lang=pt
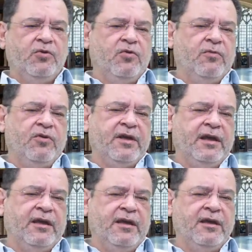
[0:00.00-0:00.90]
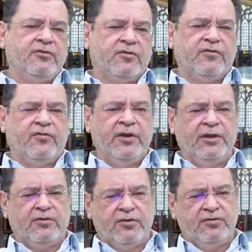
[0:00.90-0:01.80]
como que foi
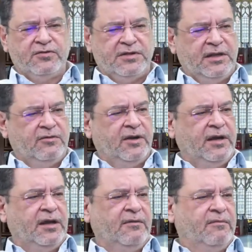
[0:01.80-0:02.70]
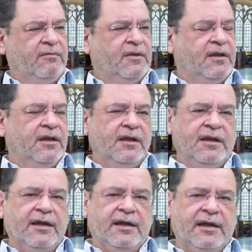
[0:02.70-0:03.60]
introduzido aí
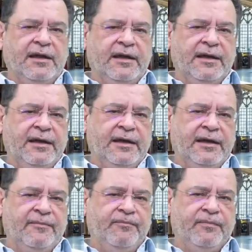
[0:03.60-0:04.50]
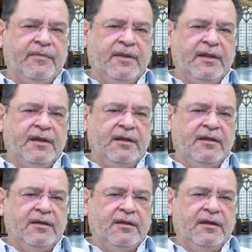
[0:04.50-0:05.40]
é,
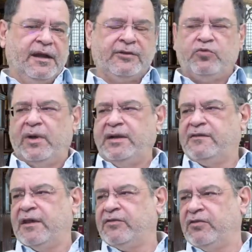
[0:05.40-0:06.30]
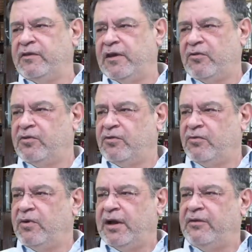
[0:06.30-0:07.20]
atualizações de acordo
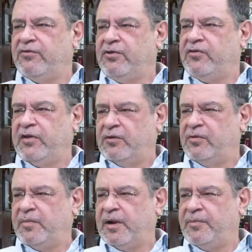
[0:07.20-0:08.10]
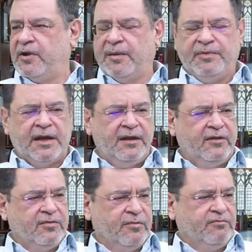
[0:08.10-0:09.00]
com a evolução do próprio
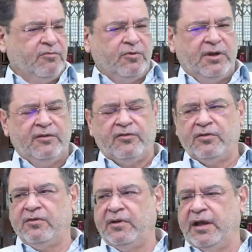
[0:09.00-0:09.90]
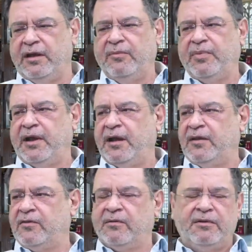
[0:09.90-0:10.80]
capitalismo. O livro do Lenin,
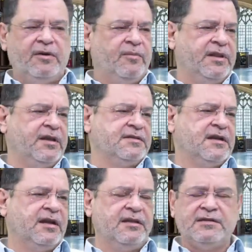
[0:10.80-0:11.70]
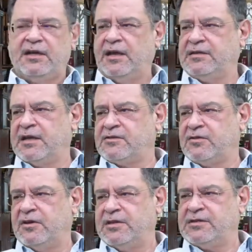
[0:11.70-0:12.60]
Imperialismo, é uma das grandes
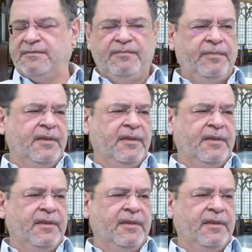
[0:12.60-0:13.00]
realizações.